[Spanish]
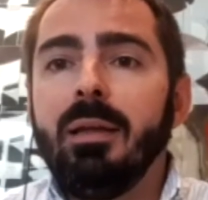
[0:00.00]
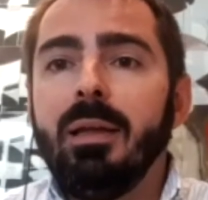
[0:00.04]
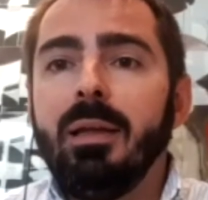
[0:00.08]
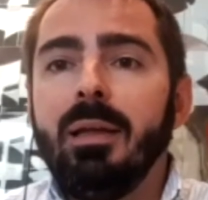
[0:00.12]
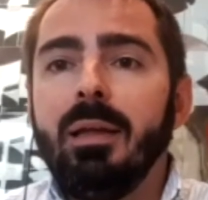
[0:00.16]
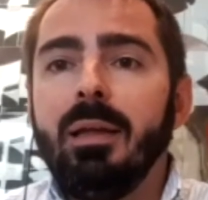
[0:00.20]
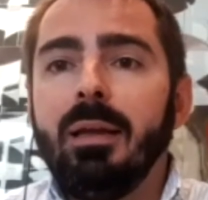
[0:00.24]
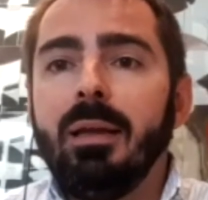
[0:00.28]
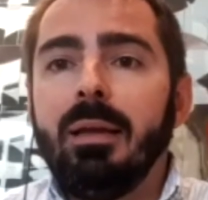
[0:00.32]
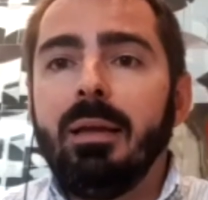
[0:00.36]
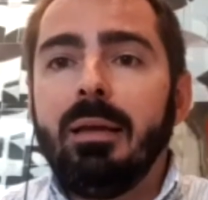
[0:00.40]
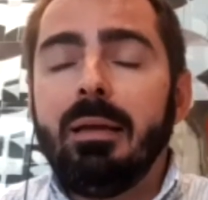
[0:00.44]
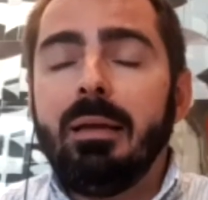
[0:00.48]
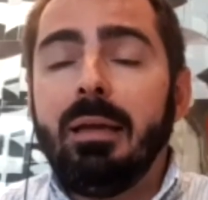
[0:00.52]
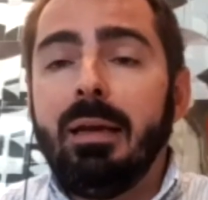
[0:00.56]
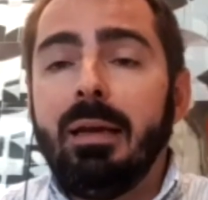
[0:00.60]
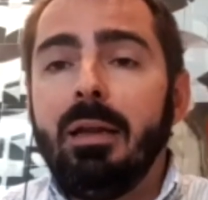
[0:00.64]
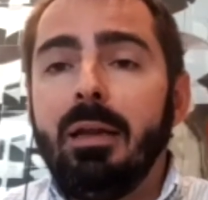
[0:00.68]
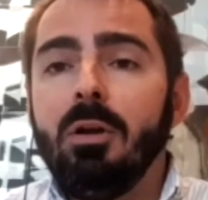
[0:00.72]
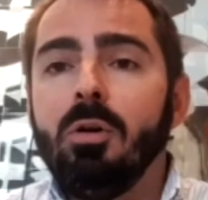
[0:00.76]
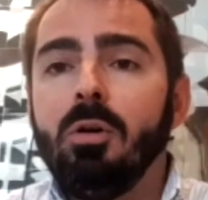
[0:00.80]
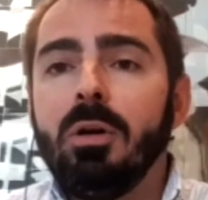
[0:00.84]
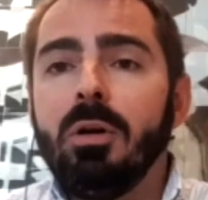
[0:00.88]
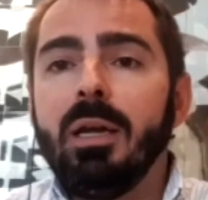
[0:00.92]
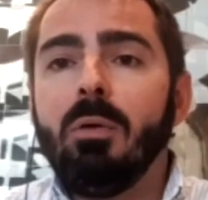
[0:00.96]
Eh,
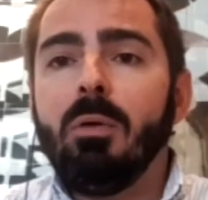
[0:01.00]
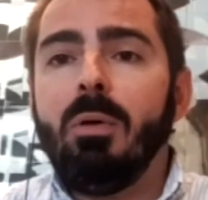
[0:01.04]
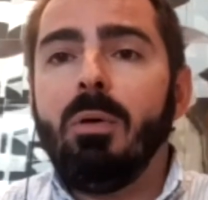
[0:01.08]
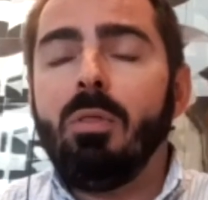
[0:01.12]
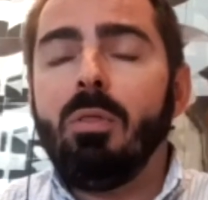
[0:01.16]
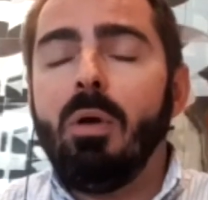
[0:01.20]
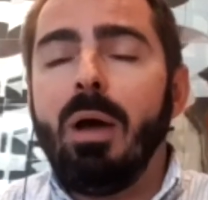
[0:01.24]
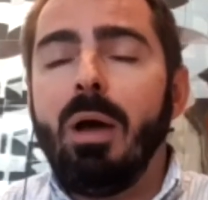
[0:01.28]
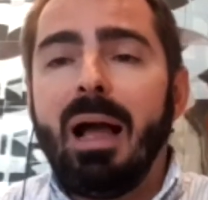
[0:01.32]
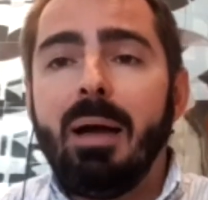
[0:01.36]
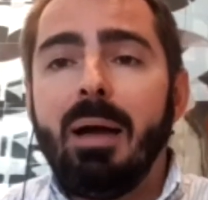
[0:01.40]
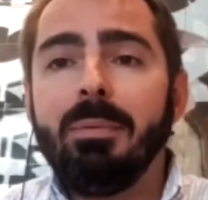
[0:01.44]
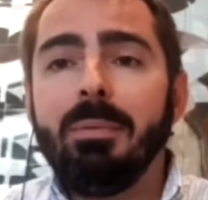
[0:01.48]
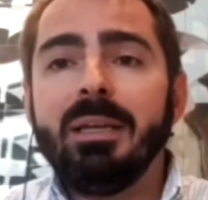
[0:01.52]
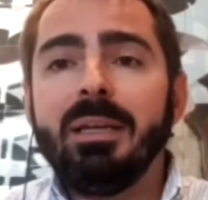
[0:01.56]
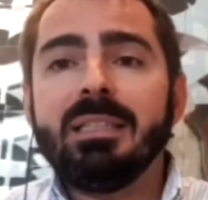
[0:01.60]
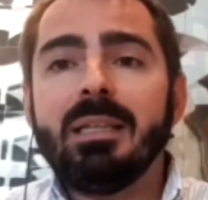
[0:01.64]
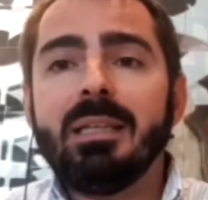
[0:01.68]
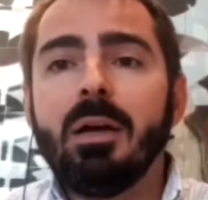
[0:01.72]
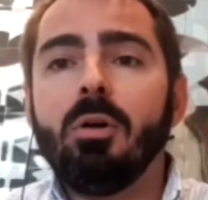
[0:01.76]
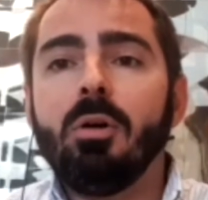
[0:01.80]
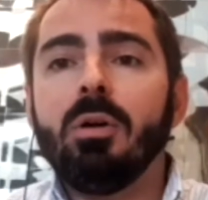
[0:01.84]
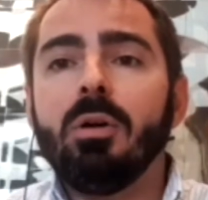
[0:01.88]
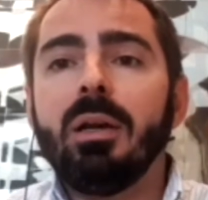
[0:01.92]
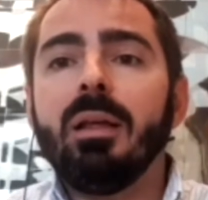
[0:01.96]
creo que cuando acabe
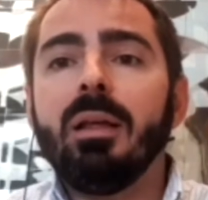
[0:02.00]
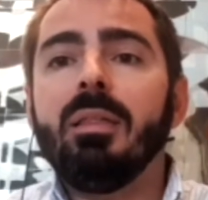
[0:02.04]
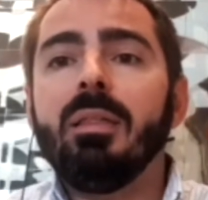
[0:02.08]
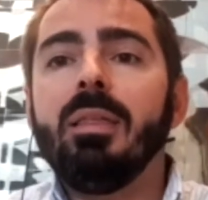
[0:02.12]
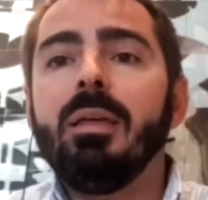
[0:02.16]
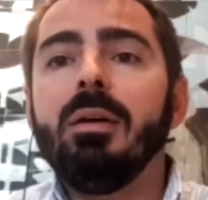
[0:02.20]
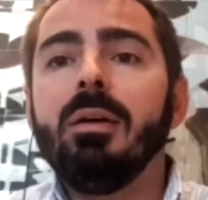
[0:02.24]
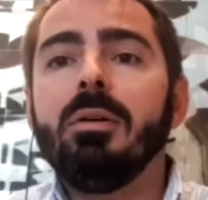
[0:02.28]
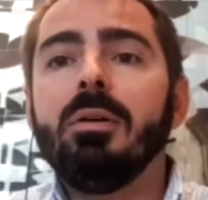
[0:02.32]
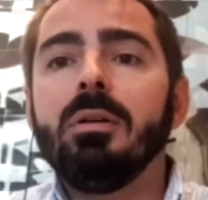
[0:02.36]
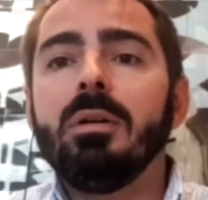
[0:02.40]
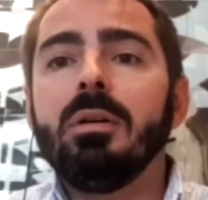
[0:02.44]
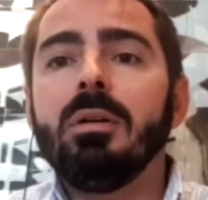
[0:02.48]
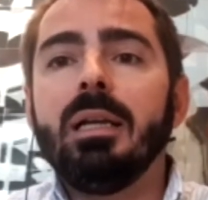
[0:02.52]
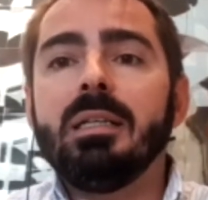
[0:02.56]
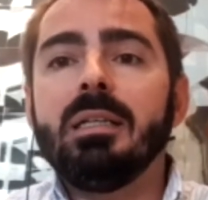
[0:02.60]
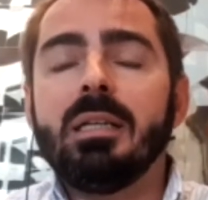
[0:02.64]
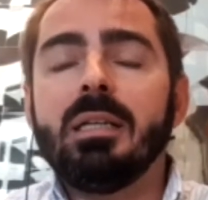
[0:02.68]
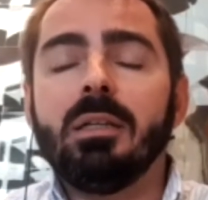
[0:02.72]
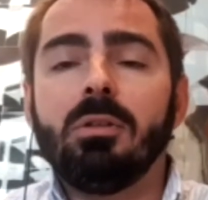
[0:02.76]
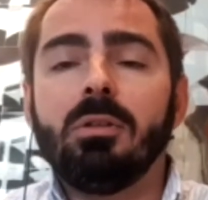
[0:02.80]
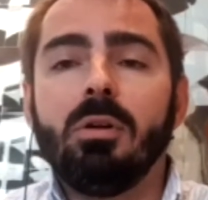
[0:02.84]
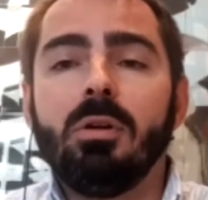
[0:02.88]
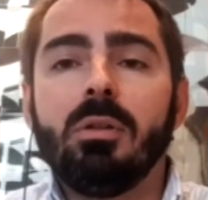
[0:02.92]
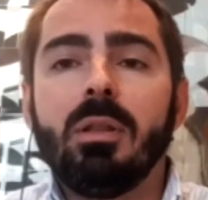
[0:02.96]
esta corrección, el
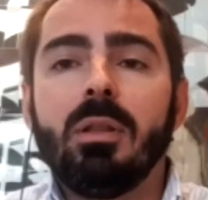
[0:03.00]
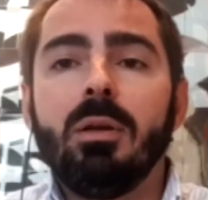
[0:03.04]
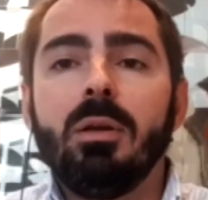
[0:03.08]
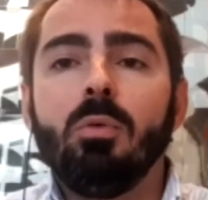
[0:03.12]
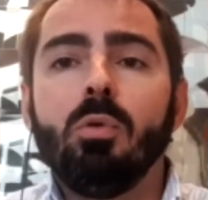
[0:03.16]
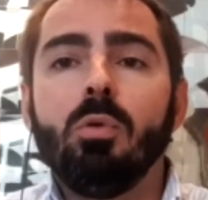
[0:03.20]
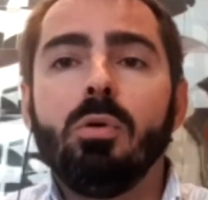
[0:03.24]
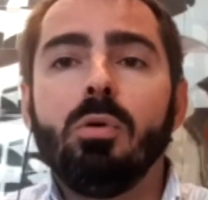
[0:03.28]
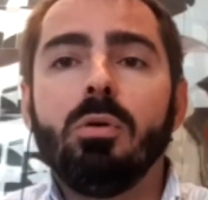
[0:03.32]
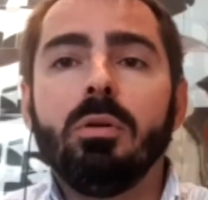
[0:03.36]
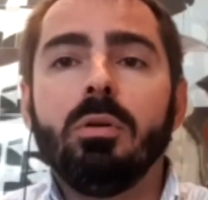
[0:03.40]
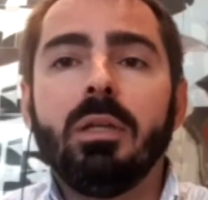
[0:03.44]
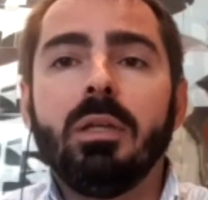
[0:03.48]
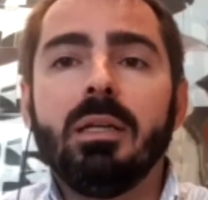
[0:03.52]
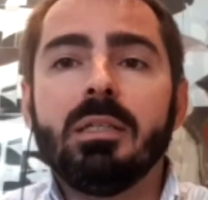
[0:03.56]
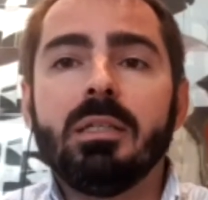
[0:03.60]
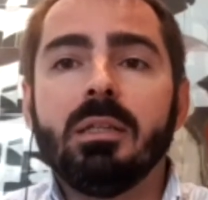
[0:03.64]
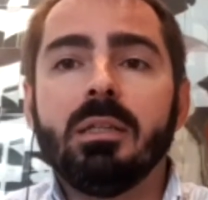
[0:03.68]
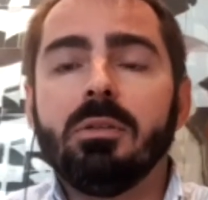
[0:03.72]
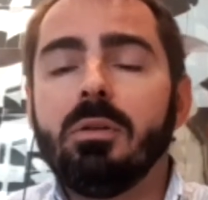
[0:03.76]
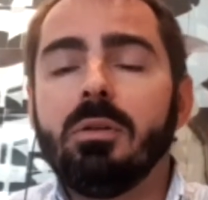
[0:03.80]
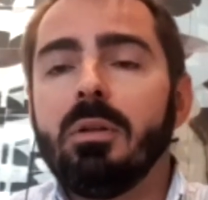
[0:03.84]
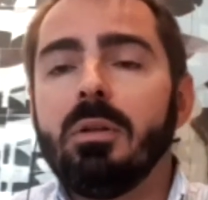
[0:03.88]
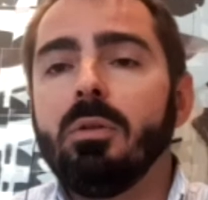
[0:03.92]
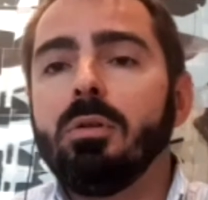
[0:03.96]
sector del lujo y el
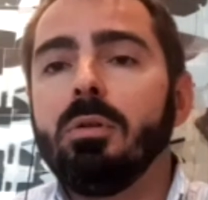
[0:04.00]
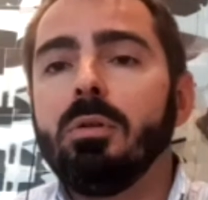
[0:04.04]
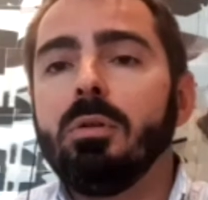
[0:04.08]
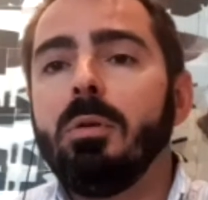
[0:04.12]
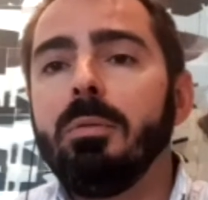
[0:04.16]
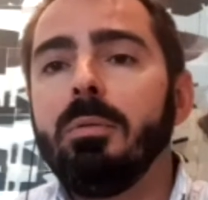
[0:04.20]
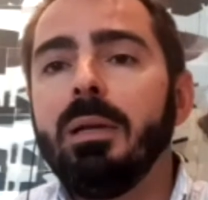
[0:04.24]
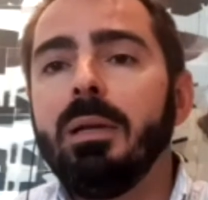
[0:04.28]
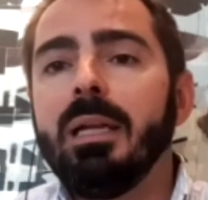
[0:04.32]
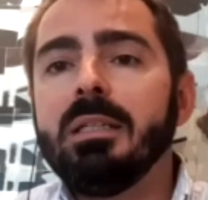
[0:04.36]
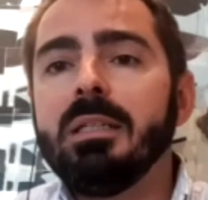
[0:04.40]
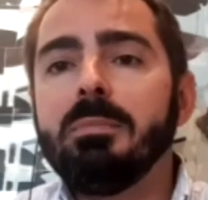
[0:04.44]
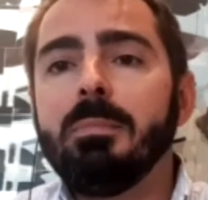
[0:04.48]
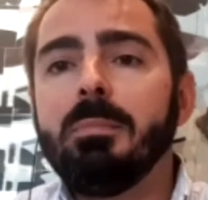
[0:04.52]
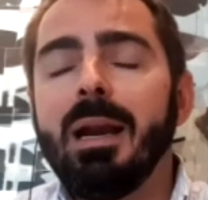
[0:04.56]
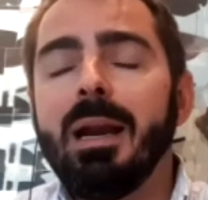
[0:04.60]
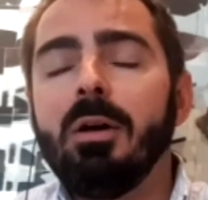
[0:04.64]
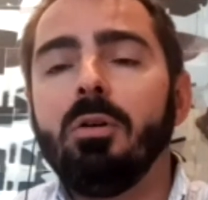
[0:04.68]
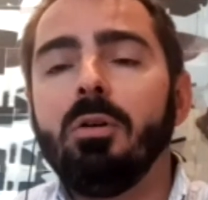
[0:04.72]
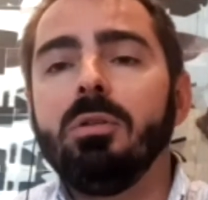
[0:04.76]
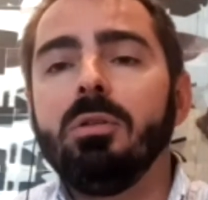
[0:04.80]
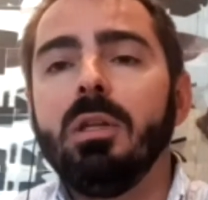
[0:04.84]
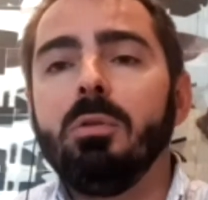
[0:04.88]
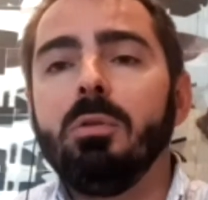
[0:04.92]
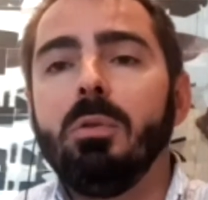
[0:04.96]
sector de automóviles van
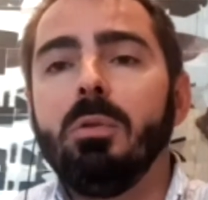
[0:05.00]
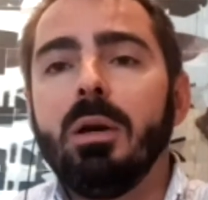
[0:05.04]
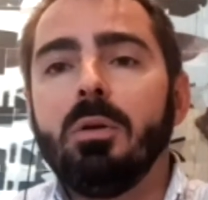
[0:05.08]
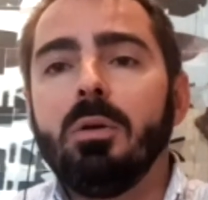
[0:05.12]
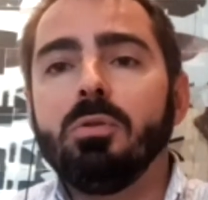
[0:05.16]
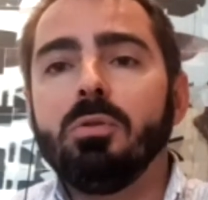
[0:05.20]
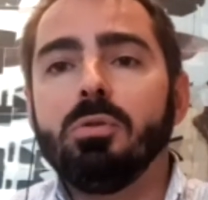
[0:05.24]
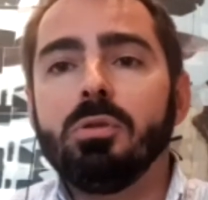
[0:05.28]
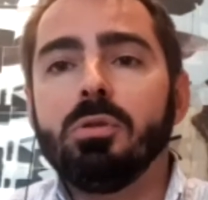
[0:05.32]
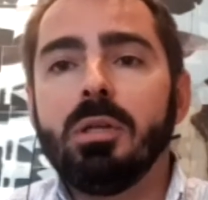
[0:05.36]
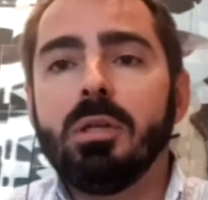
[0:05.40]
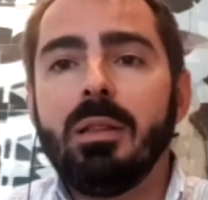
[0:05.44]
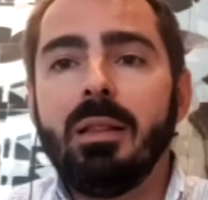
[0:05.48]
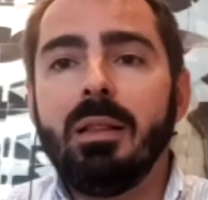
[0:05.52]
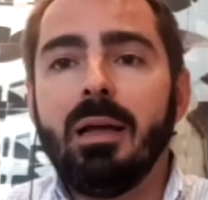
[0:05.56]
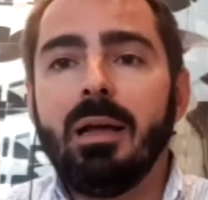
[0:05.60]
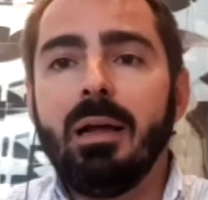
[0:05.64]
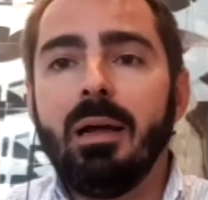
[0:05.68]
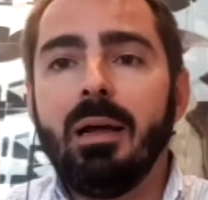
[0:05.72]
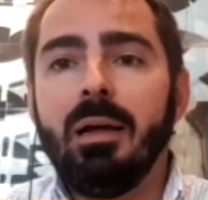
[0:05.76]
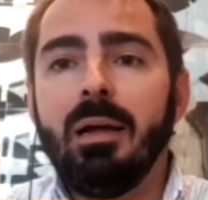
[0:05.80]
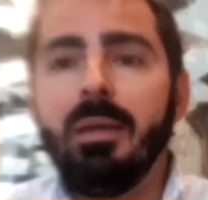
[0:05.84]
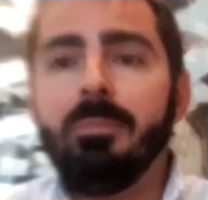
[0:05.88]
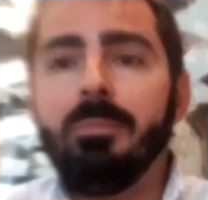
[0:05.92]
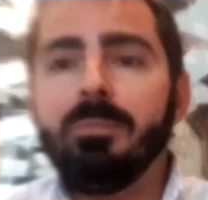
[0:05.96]
a continuar con su
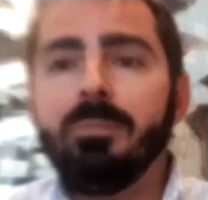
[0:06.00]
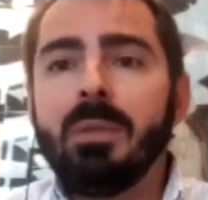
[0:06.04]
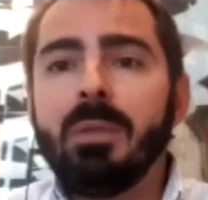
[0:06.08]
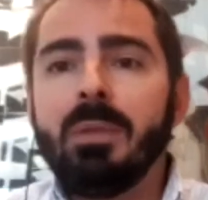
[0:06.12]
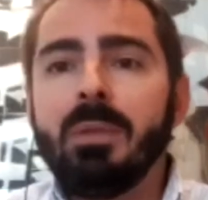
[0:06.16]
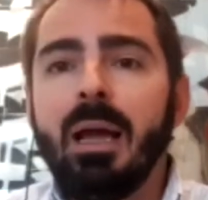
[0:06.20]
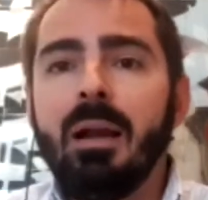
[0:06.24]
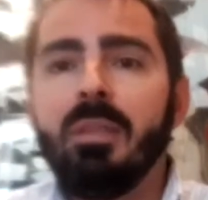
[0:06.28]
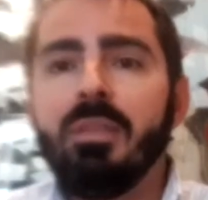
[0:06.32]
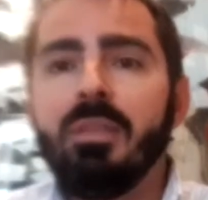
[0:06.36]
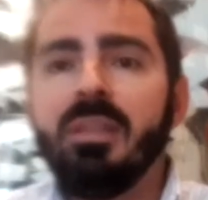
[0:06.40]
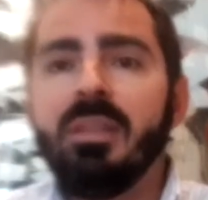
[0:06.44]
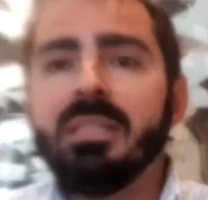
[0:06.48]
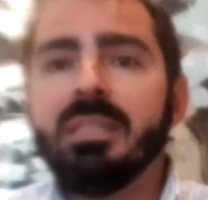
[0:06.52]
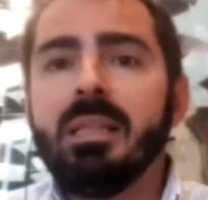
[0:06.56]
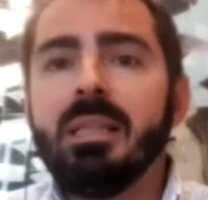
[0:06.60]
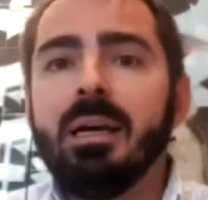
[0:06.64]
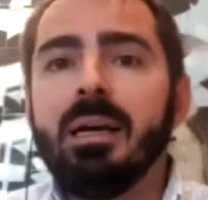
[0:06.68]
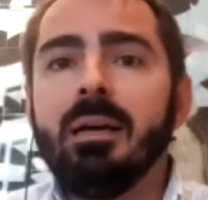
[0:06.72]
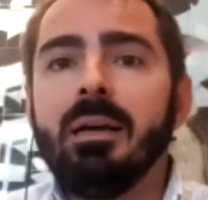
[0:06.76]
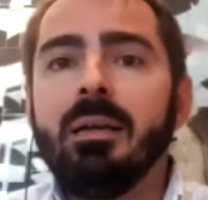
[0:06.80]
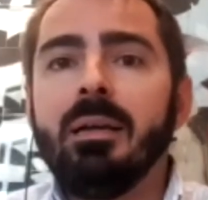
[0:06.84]
senda alcista